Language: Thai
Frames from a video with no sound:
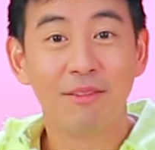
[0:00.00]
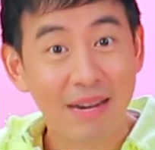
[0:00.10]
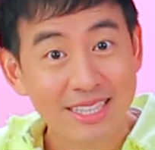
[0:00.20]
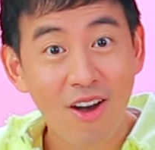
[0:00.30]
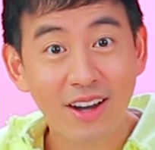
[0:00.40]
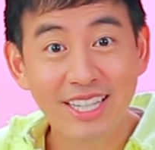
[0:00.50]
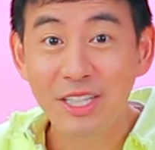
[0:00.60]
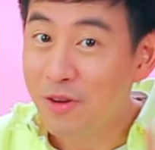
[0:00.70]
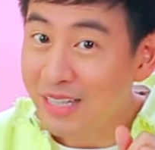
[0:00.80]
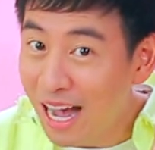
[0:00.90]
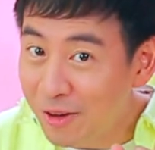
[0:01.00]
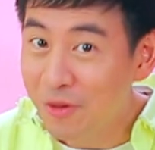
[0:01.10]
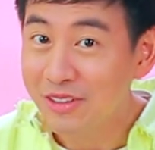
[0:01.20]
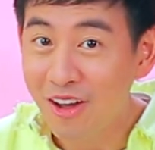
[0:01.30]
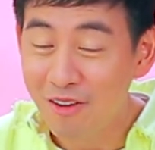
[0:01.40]
มาต่อกันที่ดวงดาวด
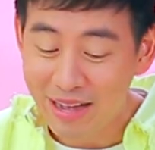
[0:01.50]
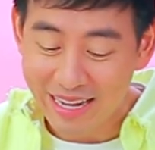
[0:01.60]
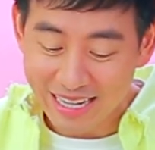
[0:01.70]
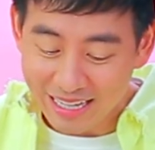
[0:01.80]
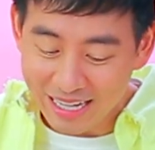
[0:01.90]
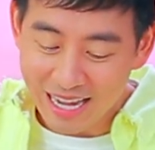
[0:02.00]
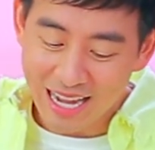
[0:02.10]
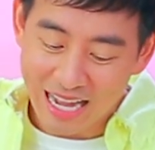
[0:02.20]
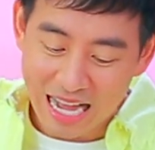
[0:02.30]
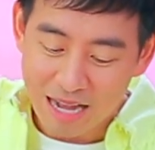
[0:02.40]
วงต่อมานะครั